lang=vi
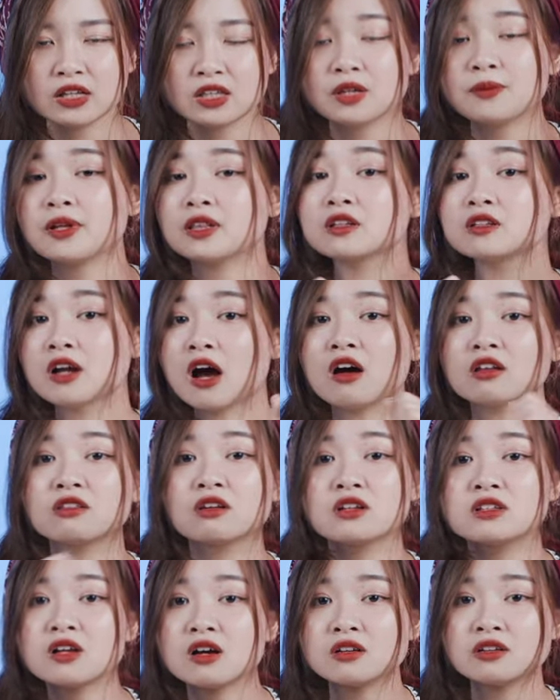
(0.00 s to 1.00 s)
Nhưng mà từ đó
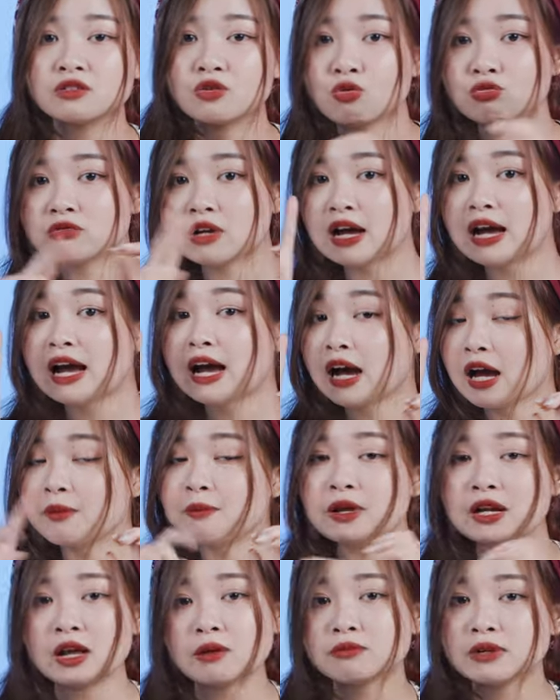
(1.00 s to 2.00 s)
tới giờ thì cũng đã hai
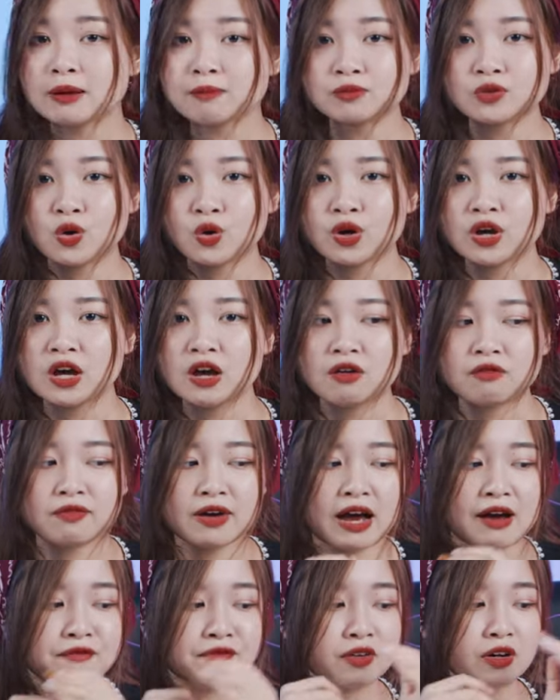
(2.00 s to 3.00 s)
mươi lăm năm rồi,
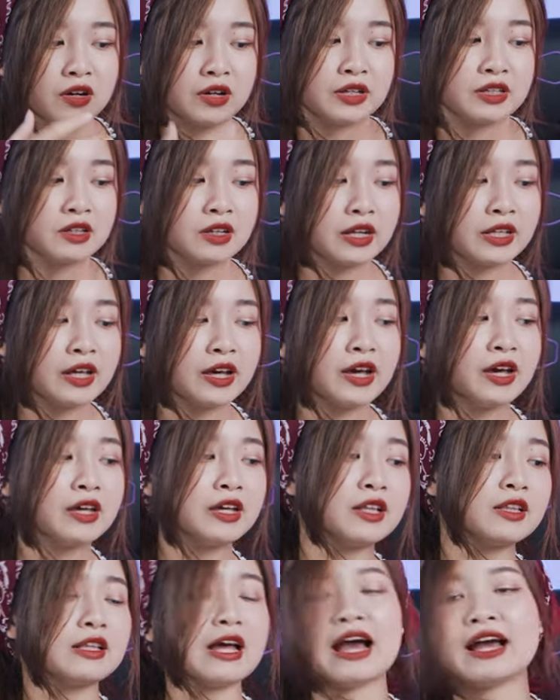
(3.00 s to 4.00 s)
và với những cái thế hệ
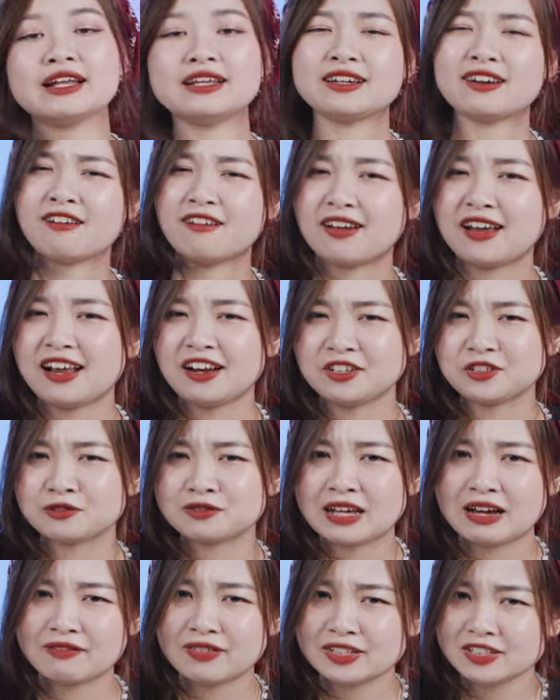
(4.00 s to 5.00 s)
hiện tại thì có lẽ là chúng
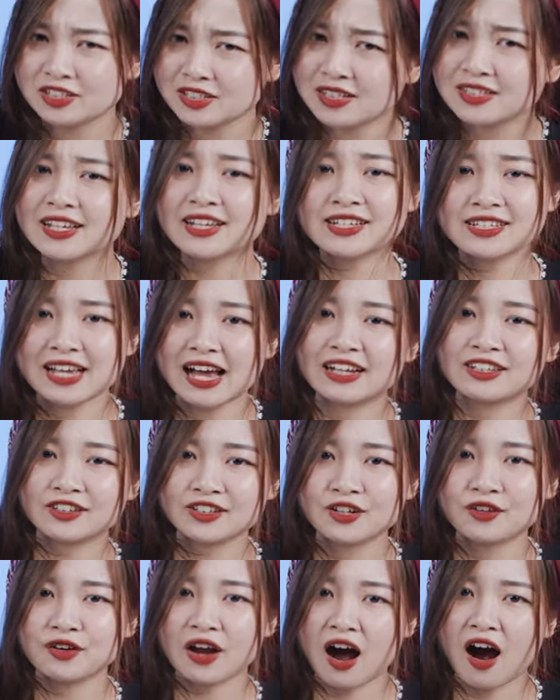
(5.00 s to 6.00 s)
ta vẫn chưa sẵn sàng cho
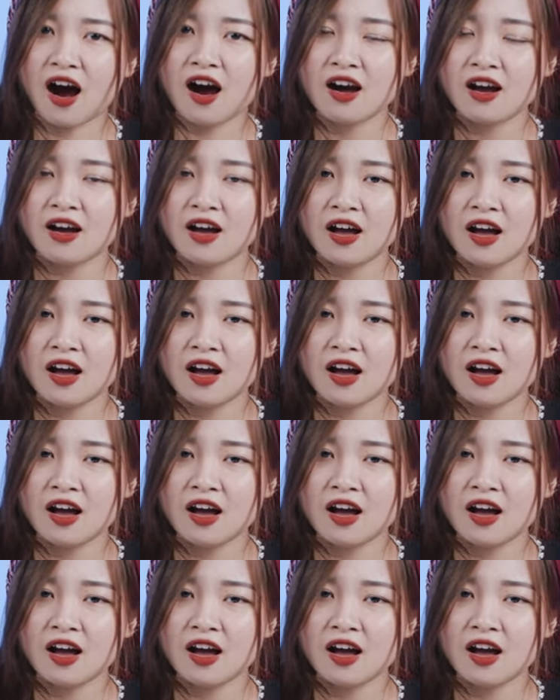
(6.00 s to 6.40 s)
điều đó.